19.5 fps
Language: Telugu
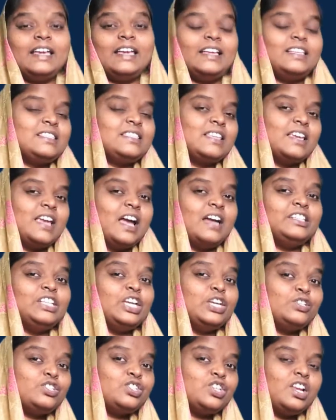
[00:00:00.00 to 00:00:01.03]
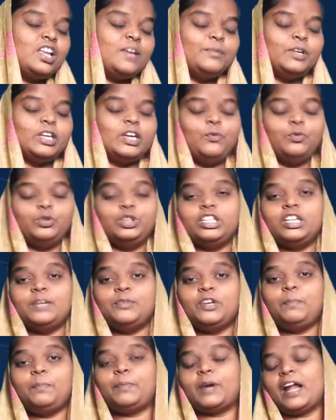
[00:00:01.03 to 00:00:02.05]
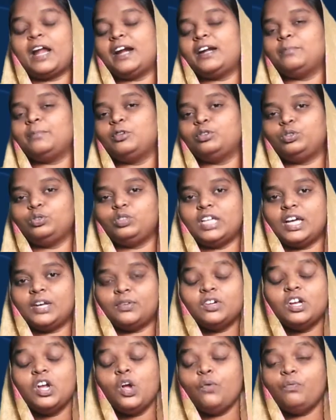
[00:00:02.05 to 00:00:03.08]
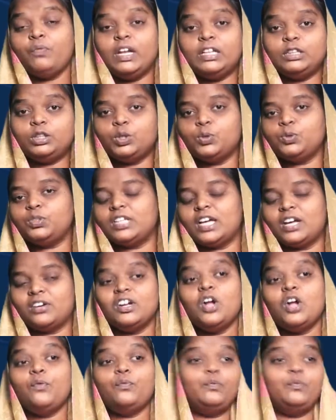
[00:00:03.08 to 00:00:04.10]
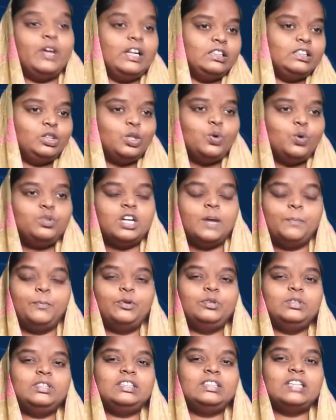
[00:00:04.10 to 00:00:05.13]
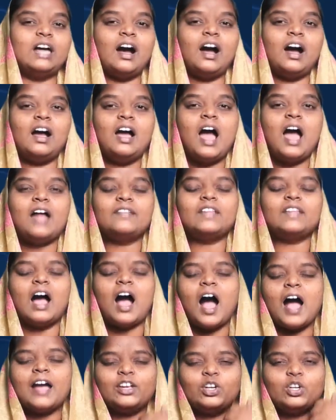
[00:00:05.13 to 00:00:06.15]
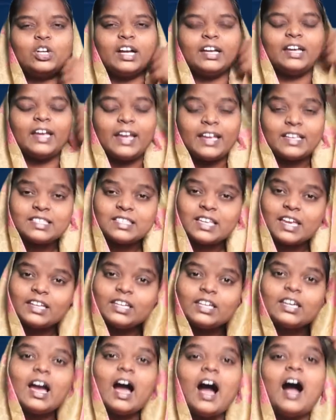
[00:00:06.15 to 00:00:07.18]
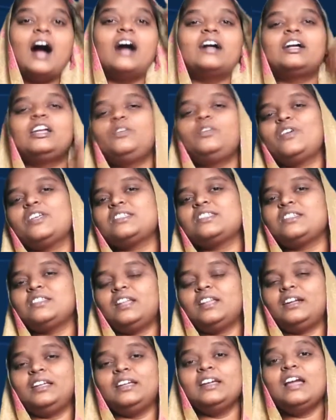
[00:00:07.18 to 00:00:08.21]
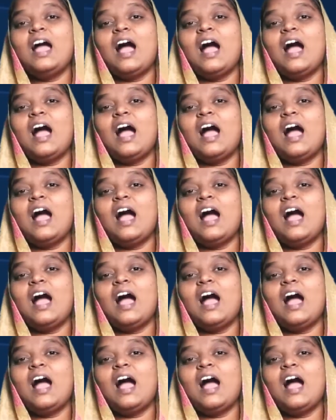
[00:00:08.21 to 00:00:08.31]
ఏసయ్య ఎరుశలేమునికి ఉదయమునే ప్రయాణమవుతున్నారు వెళ్తూ ఉన్నారు వెళ్తూ ఉన్నప్పుడు దా ఆ యొక్క ఏసైకి ఆకలి వేసిందండి